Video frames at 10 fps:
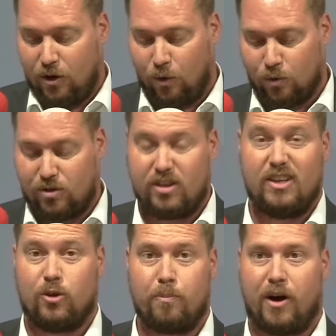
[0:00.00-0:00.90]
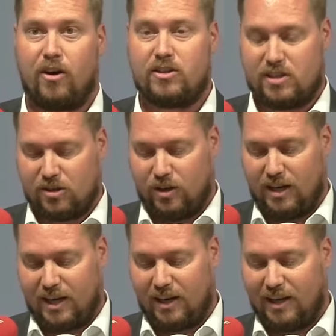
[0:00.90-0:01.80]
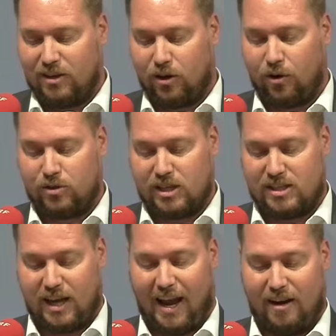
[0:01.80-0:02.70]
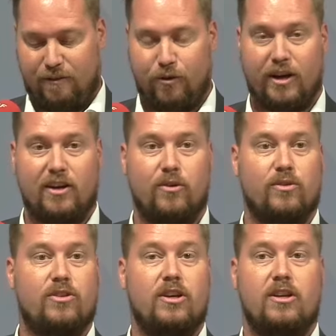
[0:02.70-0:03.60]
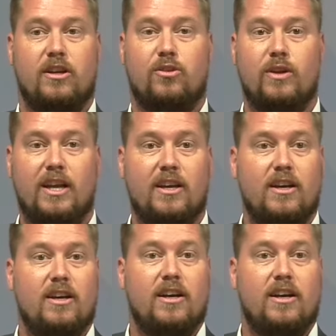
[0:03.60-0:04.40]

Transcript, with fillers: Und da braucht es natürlich ein rigoroses Einfordern und natürlich